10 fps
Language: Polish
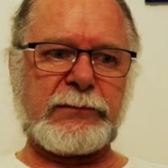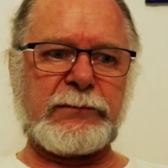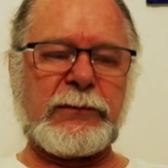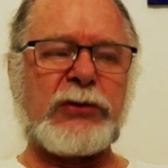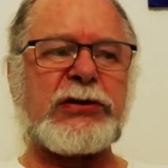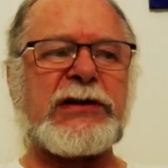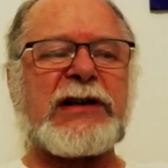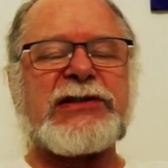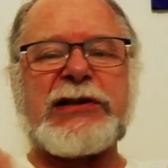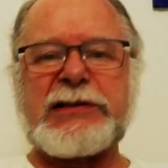może
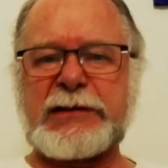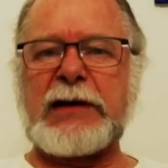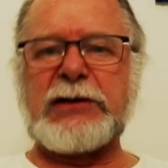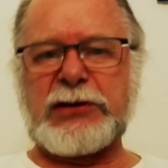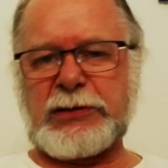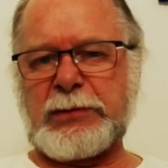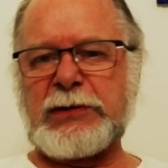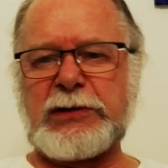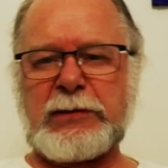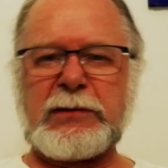tak się stanie, że
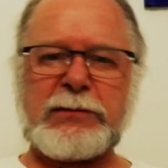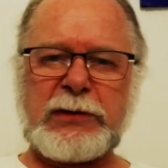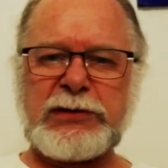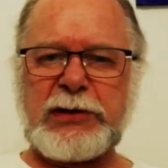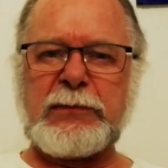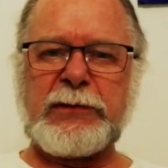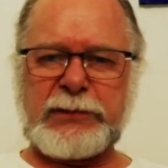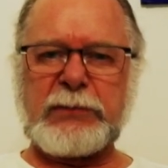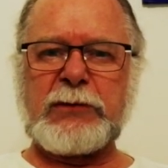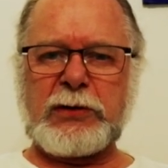będziemy w
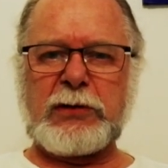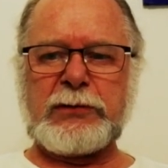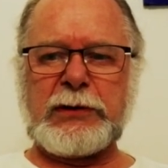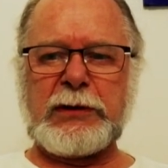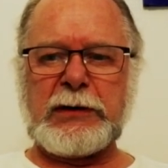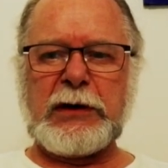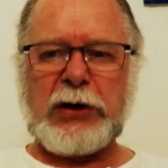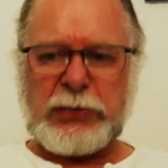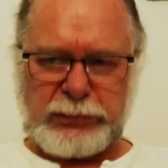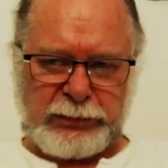tym gronie
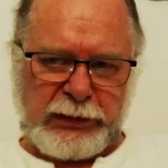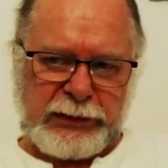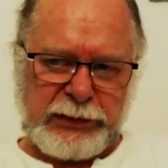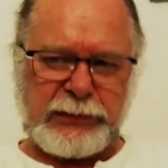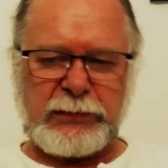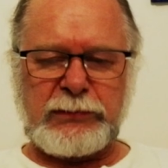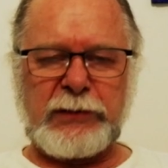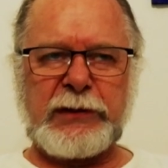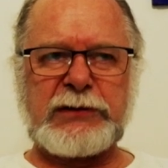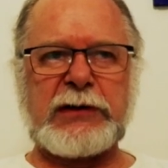tutaj
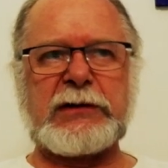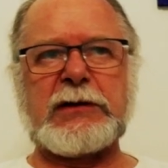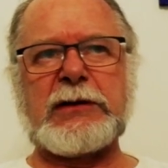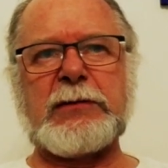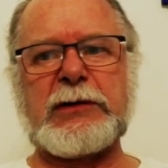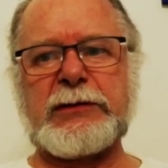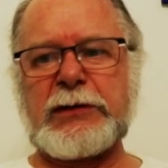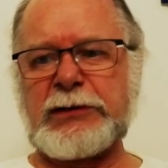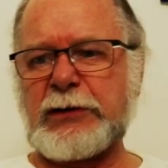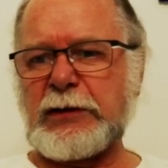dyskutować na ten temat
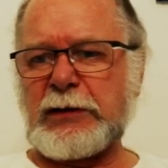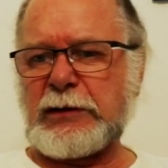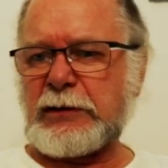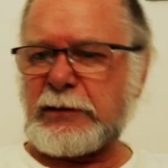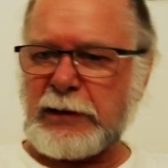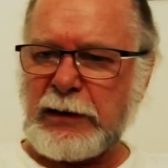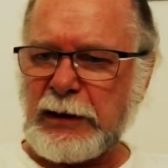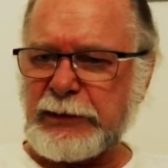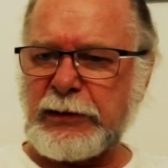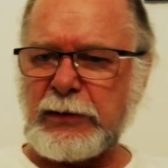właśnie tej
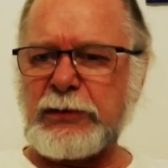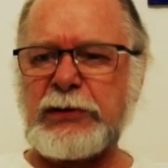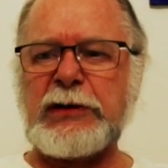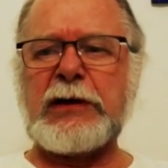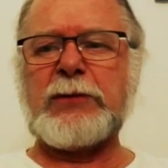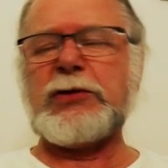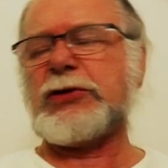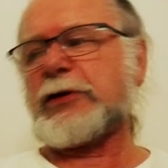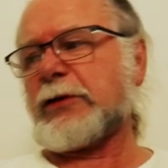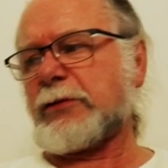astrologii
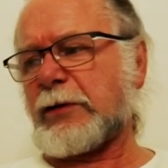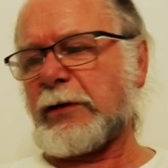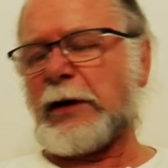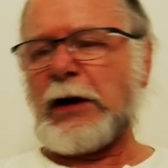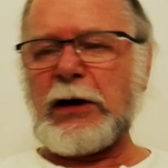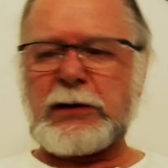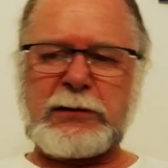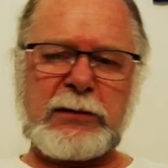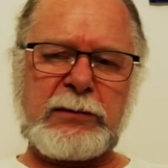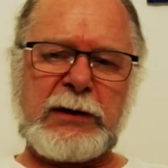dynamicznej, które,
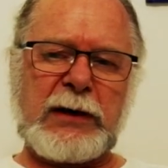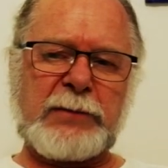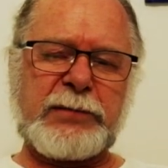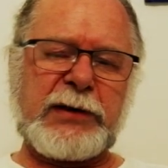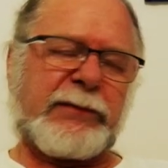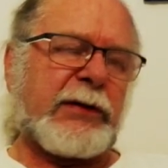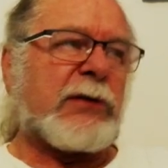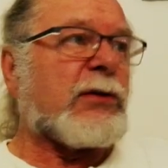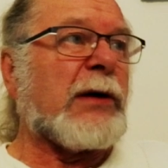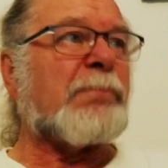którą ja
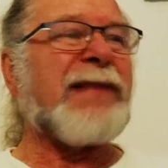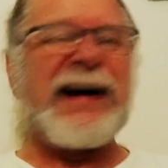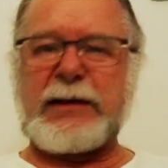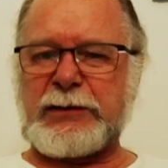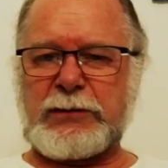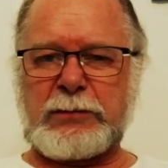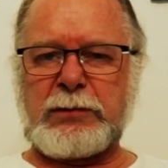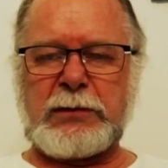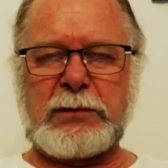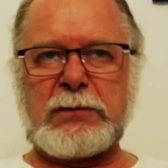preferuję bardzo,
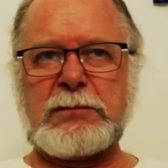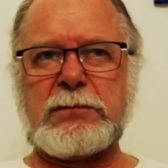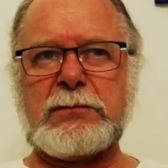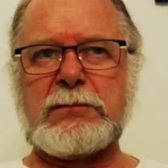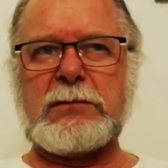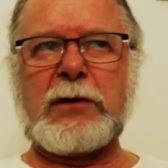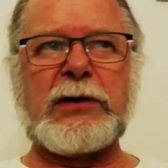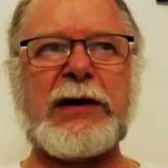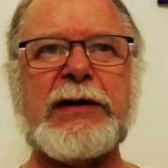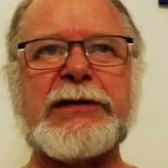bo
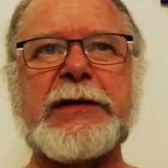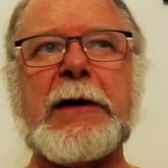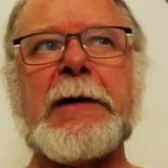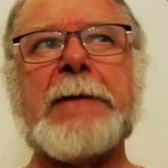ona jest